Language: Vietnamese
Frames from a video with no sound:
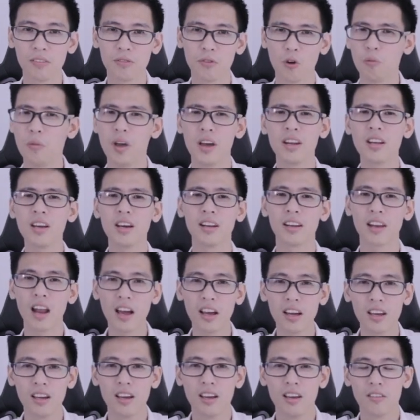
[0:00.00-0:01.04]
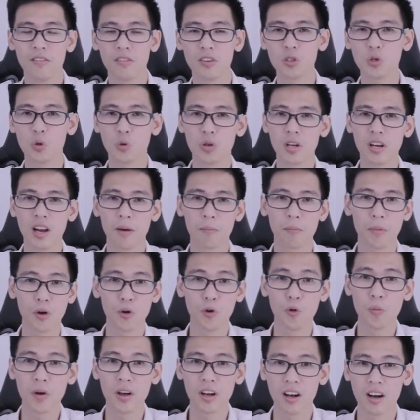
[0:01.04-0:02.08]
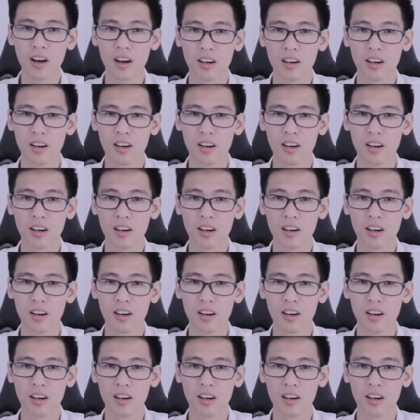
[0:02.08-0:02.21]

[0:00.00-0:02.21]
phổ biến hiện nay ví dụ như là PUBG,